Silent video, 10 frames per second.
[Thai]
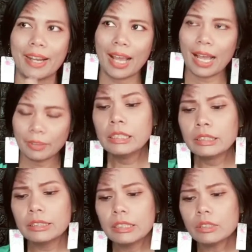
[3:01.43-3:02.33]
นะคะ
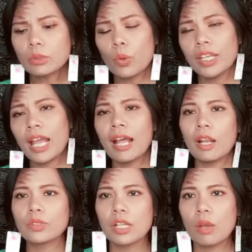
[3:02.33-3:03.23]
ซึ่งตัวนี้
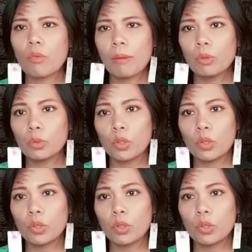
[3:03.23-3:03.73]
เราจะเรียกความรู้ตัว